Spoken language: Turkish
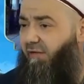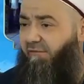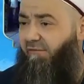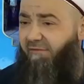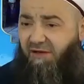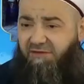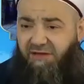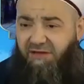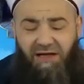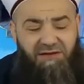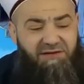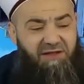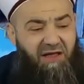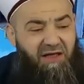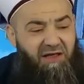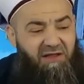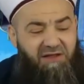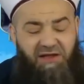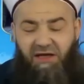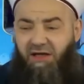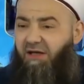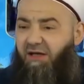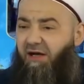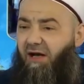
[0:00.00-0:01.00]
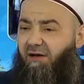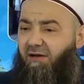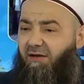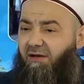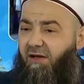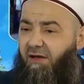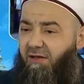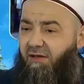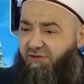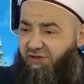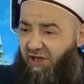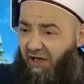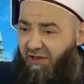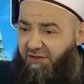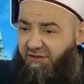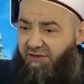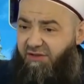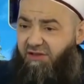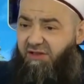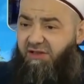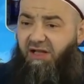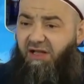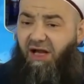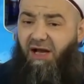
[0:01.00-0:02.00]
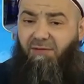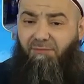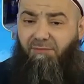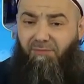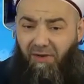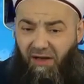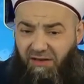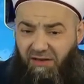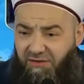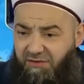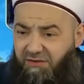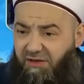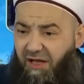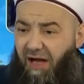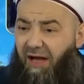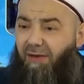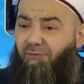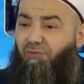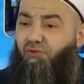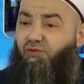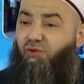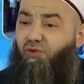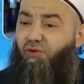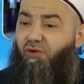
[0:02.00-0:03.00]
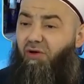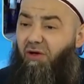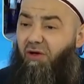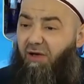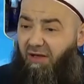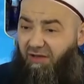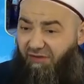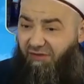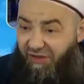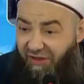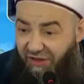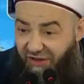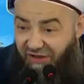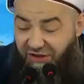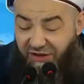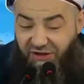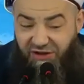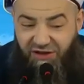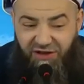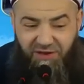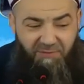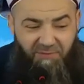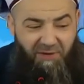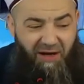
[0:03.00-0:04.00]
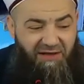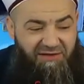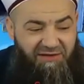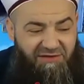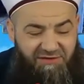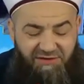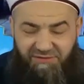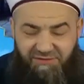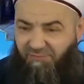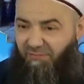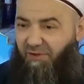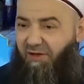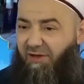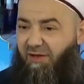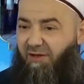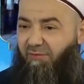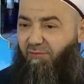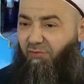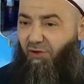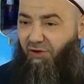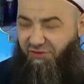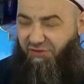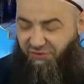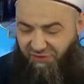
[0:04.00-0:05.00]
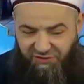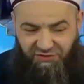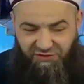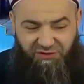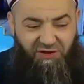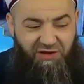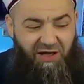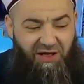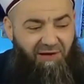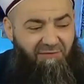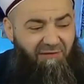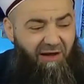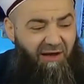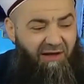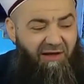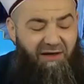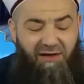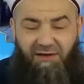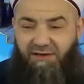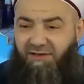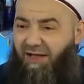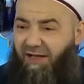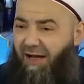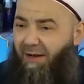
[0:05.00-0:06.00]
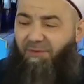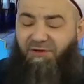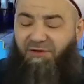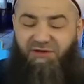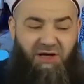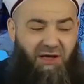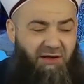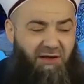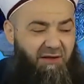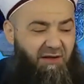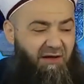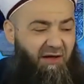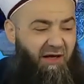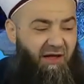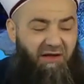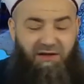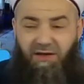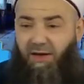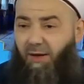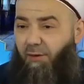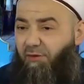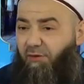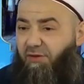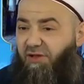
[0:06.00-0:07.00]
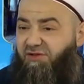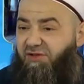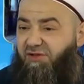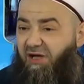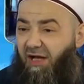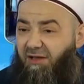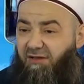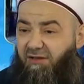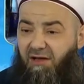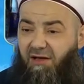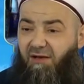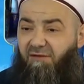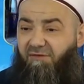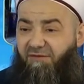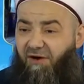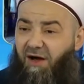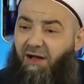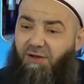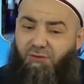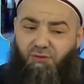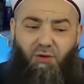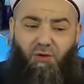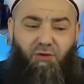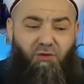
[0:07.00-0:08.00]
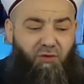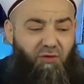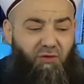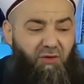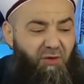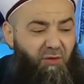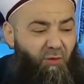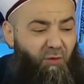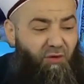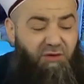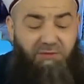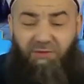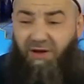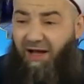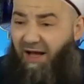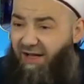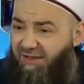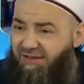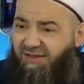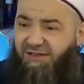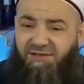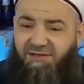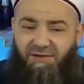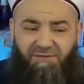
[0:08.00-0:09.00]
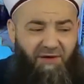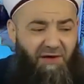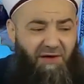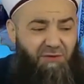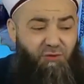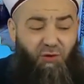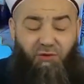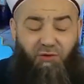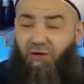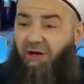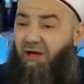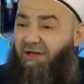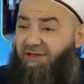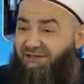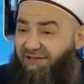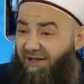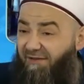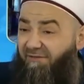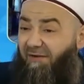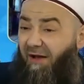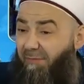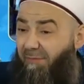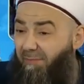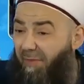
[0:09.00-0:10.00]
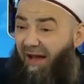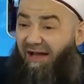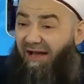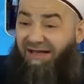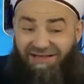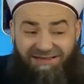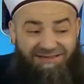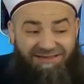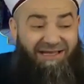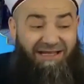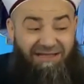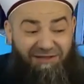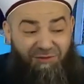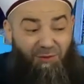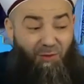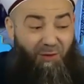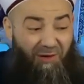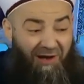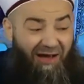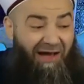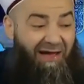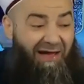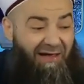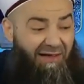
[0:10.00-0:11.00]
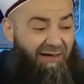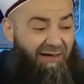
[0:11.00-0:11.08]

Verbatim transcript: Vatan tehlikeye girer, canın gider, malın namusun, dinin imanın, Böyle sıkıntılar var. Ne yapacak? Allah yolunda cihat farz olur. O zaman herkese farz olur. Seferberlik denir ona.